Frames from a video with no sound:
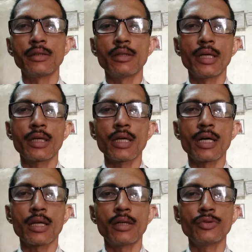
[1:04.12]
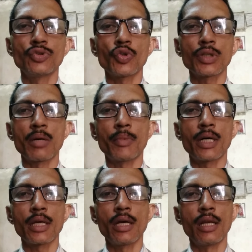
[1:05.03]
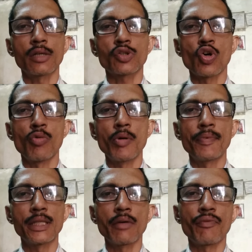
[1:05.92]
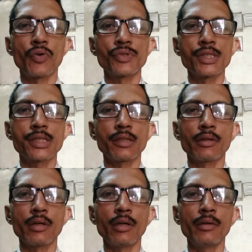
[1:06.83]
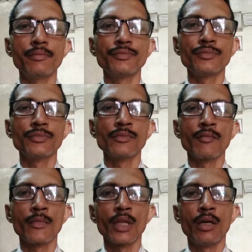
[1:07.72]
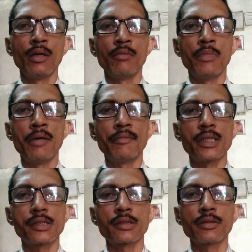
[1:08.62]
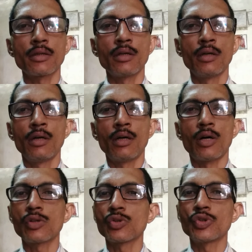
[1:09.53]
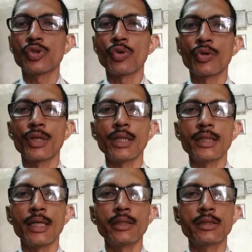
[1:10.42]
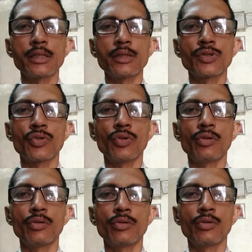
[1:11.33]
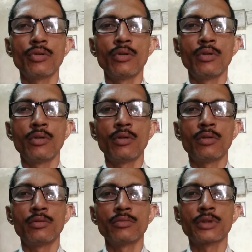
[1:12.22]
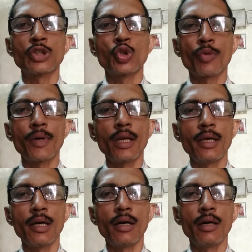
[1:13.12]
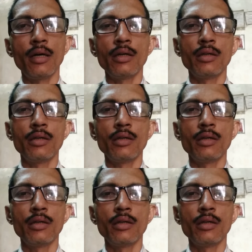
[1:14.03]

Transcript: चीज़ लेके आ रहा हूँ जो कि हमारे इलेक्ट्रो होम्योपैथी फाउंडेशन के मेंबर्स और कुछ लोगों ने इस चीज़ को तजुर्बा लिया है